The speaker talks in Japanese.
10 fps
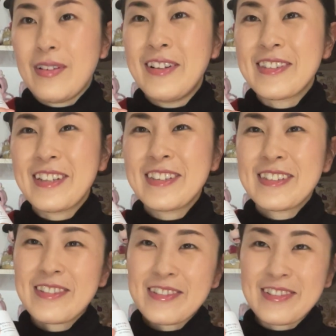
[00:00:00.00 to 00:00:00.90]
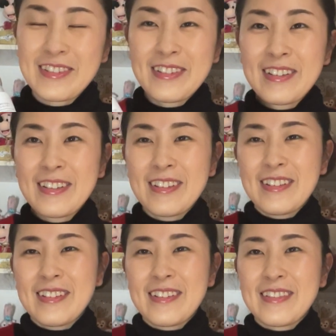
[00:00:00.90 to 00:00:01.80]
私ちょっと
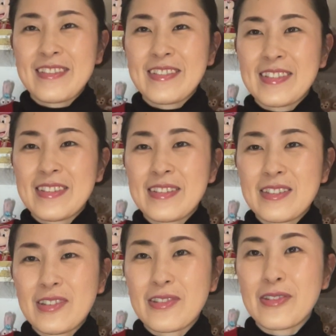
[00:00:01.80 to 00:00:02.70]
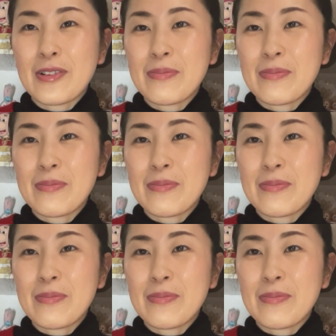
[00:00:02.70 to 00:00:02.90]
ちょっとど